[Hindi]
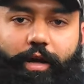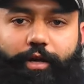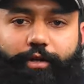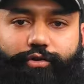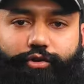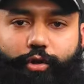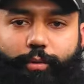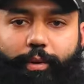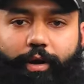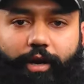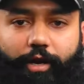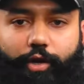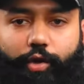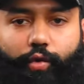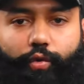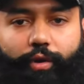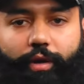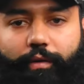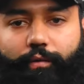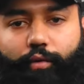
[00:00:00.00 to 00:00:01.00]
जो हमारा
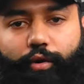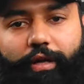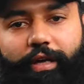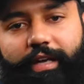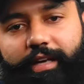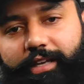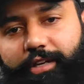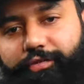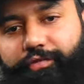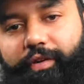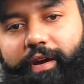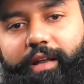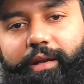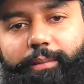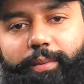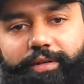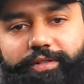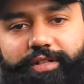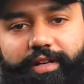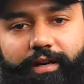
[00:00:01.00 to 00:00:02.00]
कोड है वो एक ही फाइल
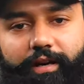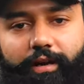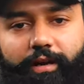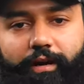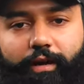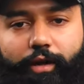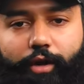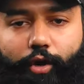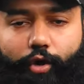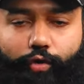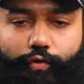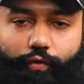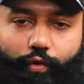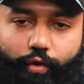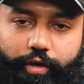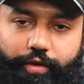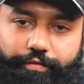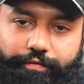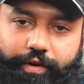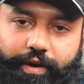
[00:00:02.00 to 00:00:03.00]
बन जाएगा और
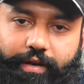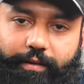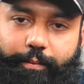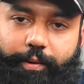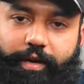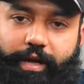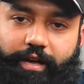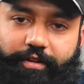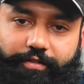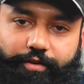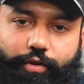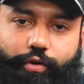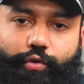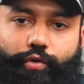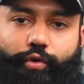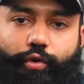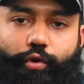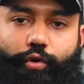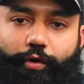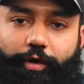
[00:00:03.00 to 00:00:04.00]
वही फाइल फिर
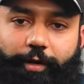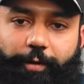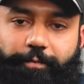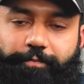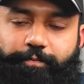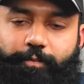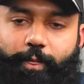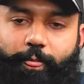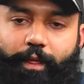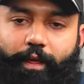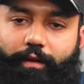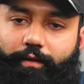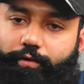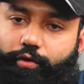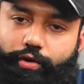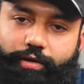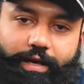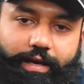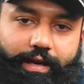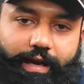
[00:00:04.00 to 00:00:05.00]
एग्जीक्यूट होगी
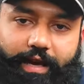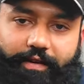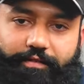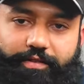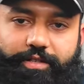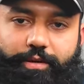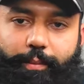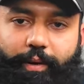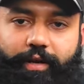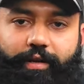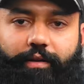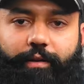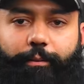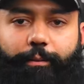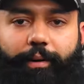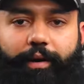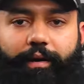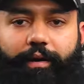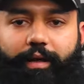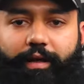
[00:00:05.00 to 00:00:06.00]
तो ये लैंग्वेज हमारी
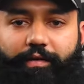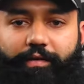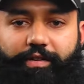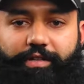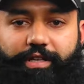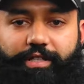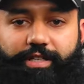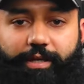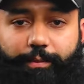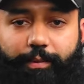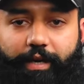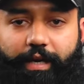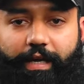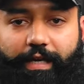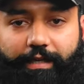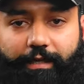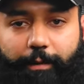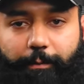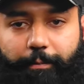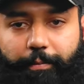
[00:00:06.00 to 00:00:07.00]
कंपाइल लैंग्वेज है जबकि
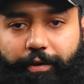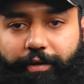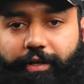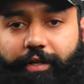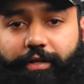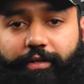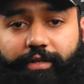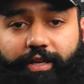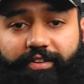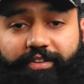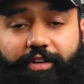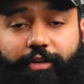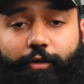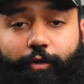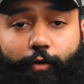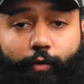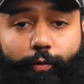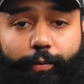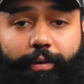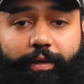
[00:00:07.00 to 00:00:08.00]
इंटरप्रेटेड जैसे
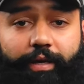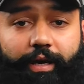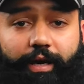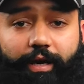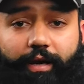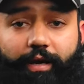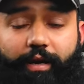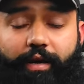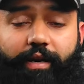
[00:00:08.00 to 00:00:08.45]
रूबी है